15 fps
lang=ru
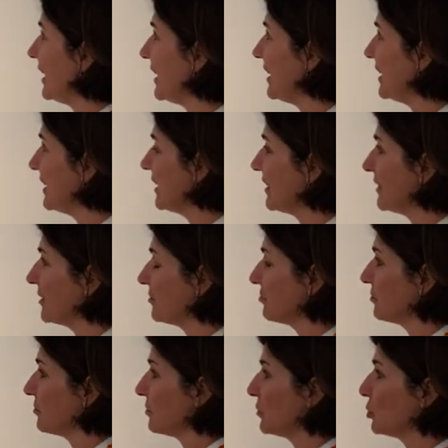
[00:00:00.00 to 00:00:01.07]
И э,
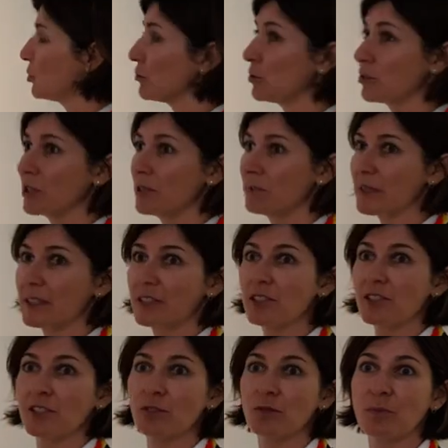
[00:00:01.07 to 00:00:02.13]
всю свою жизнь
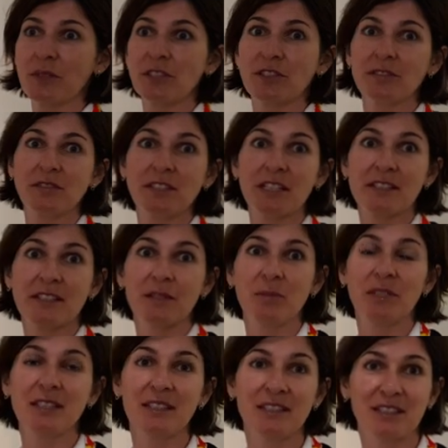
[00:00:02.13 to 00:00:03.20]
практически он прожил в сельской
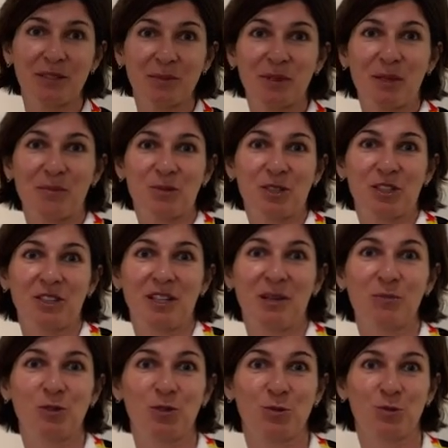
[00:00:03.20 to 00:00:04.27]
местности, потому что
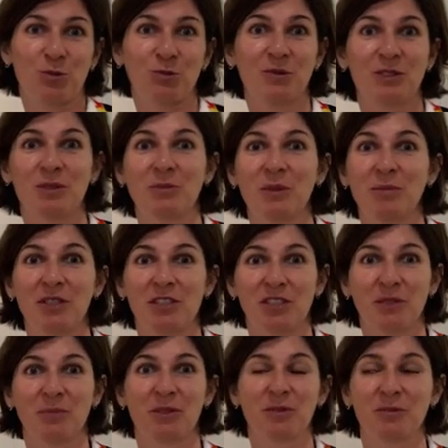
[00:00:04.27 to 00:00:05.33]
там он чувствовал себя ближе
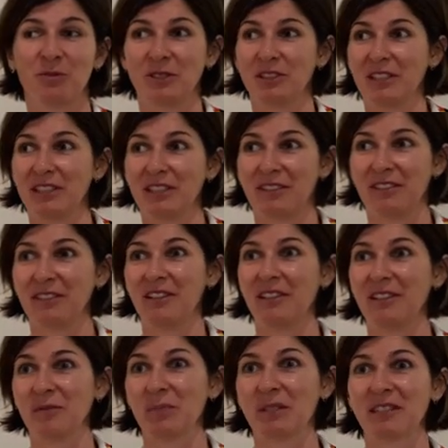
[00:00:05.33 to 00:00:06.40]
к природе
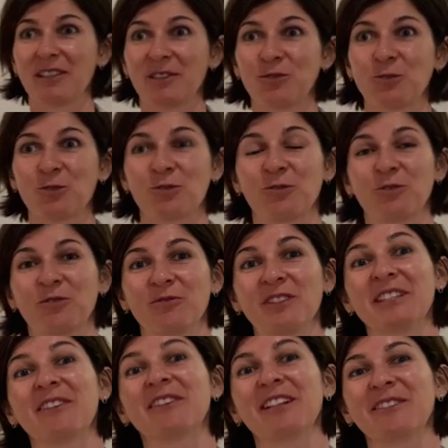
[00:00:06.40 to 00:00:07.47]
и писал то, что
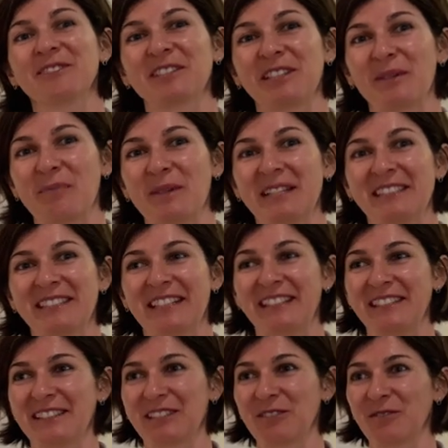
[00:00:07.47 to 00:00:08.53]
волновало всех
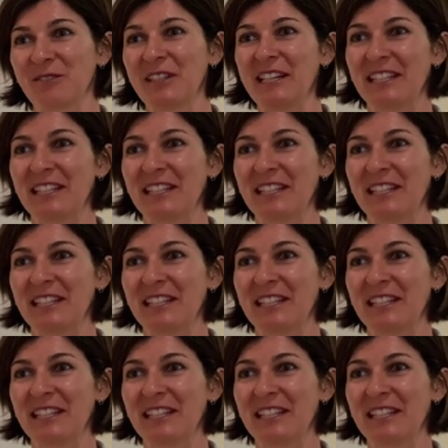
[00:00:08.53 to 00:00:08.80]
импрессионистов.